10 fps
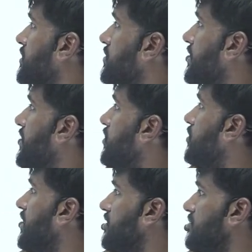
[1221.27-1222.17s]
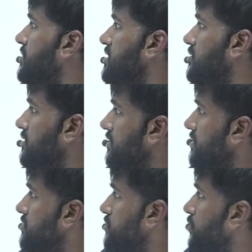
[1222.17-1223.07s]
रेडिक्यूल क्या होता है मजाक उड़ाना
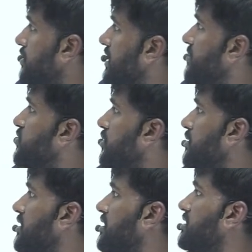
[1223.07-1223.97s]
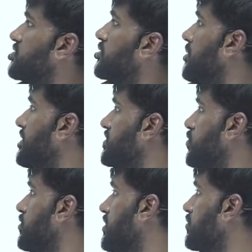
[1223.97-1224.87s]
शोक एब्जॉर्व करना जो कपड़े
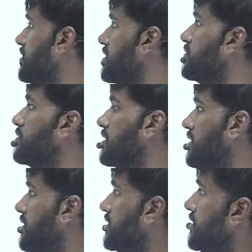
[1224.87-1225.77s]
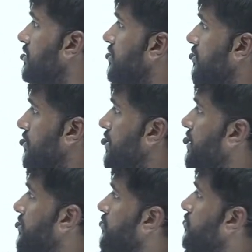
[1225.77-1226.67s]
शोकिंग होते हैं वो वाले और
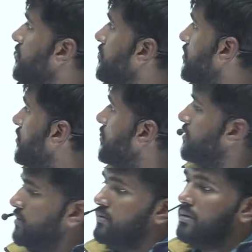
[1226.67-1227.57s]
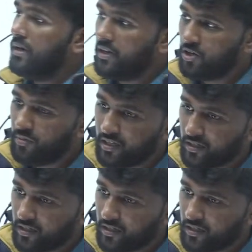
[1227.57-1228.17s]
आर्ग्यू आर्ग्यूमेंट